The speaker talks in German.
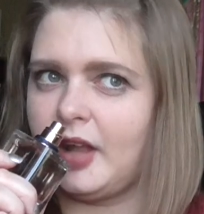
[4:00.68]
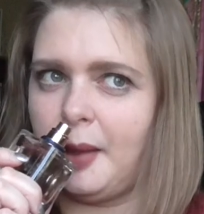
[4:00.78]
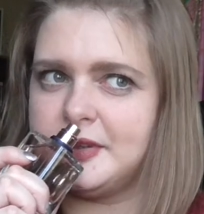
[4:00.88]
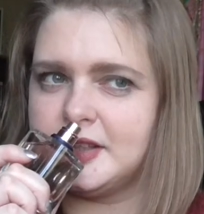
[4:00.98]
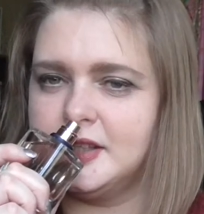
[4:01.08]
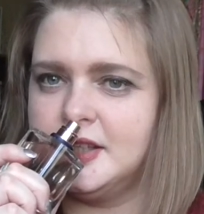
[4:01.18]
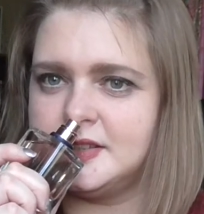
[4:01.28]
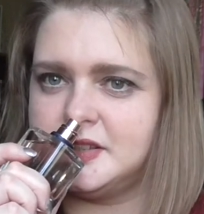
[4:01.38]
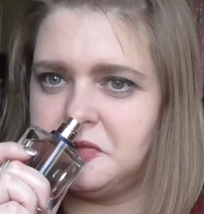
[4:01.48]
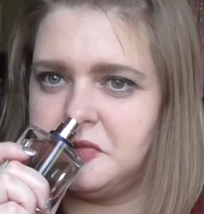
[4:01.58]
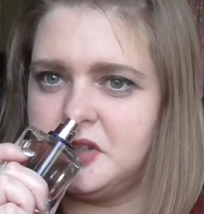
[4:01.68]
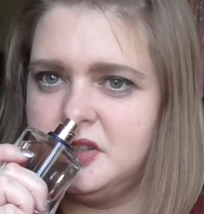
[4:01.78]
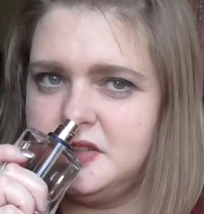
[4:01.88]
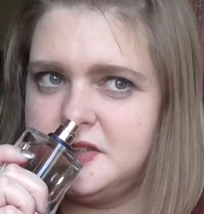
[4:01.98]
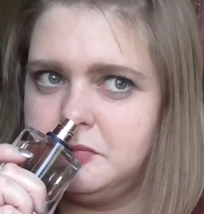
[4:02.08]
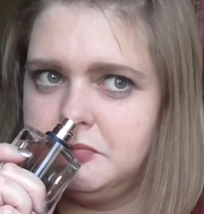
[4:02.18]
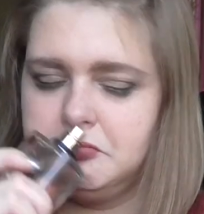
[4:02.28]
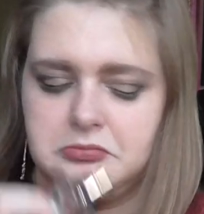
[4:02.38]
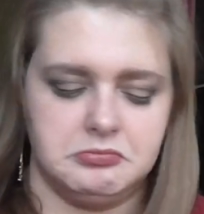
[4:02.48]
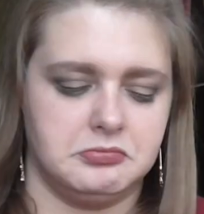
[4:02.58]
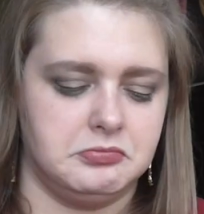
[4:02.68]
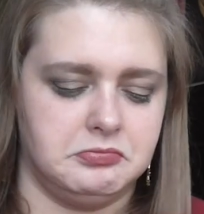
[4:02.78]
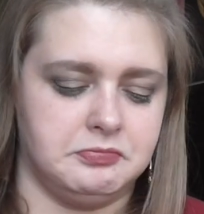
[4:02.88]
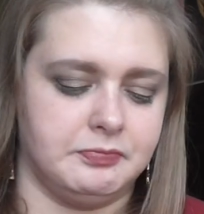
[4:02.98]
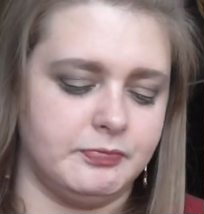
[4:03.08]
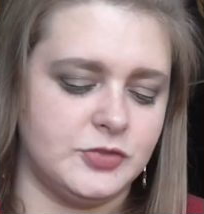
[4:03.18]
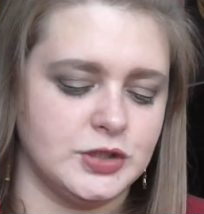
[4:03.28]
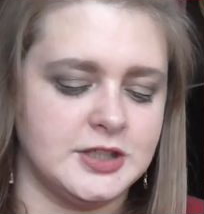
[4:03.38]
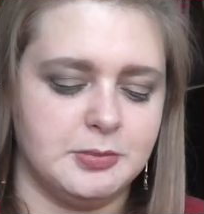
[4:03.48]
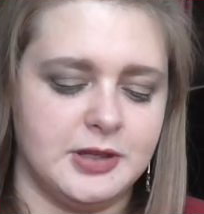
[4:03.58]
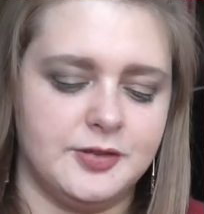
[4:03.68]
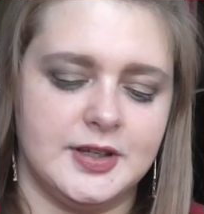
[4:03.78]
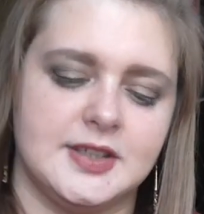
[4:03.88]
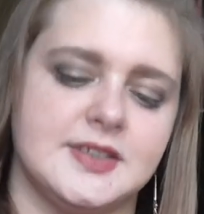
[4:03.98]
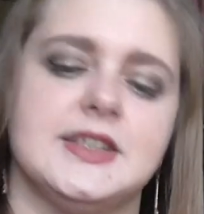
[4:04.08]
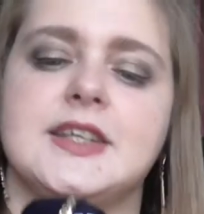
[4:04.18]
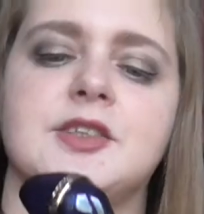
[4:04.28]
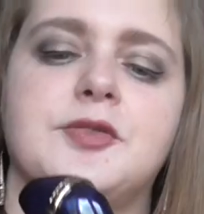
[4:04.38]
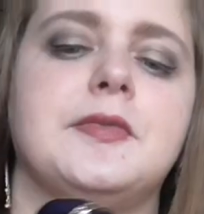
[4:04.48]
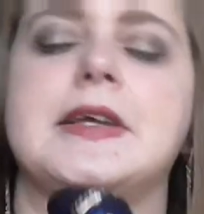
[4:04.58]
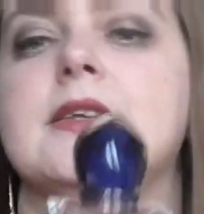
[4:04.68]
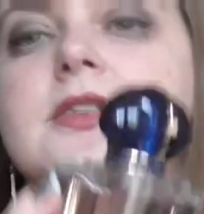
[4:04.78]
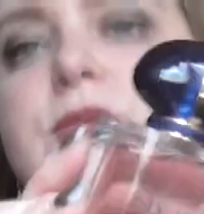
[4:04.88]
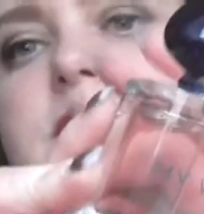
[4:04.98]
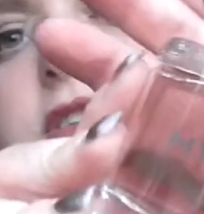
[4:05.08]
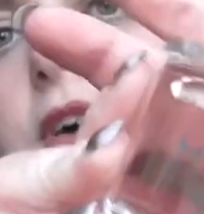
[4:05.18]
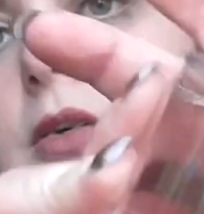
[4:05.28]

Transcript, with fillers: Aber ich rieche jetzt irgendwie nichts. Hm. Sollte ich mal vielleicht als nächster verwenden. So sieht